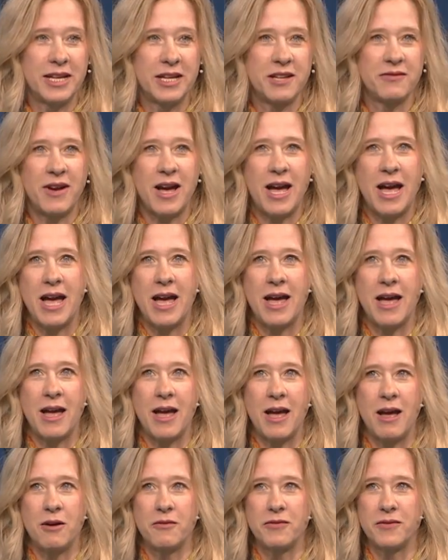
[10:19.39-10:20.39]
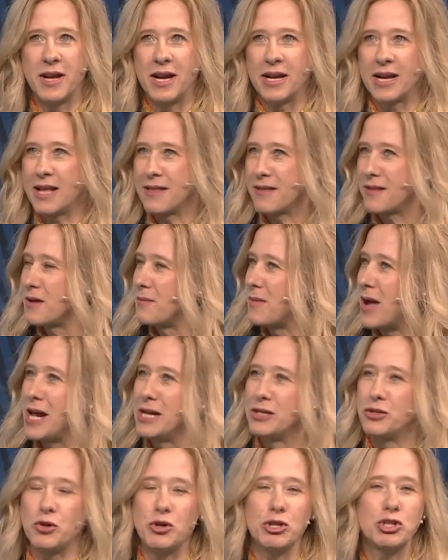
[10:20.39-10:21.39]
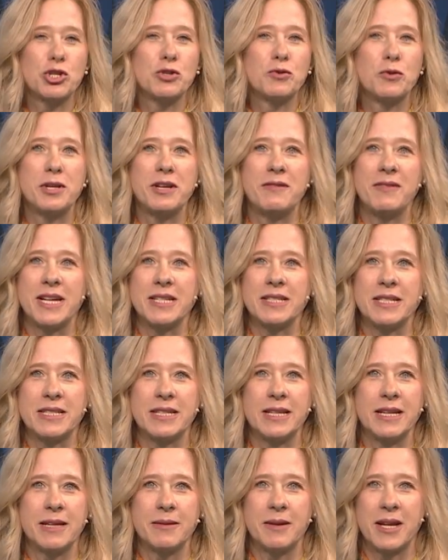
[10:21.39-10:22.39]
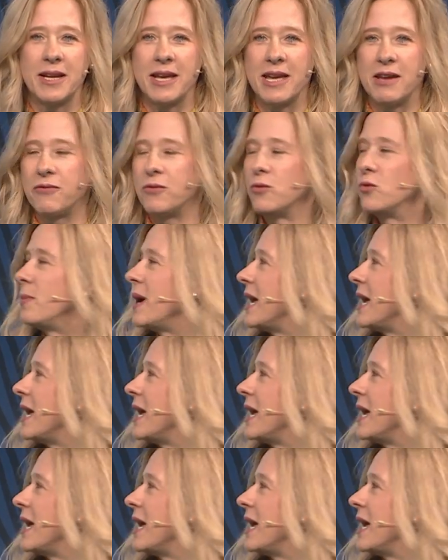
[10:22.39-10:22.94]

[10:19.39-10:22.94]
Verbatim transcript: Ich war auf einer ganz normalen deutschen Universität, an der FU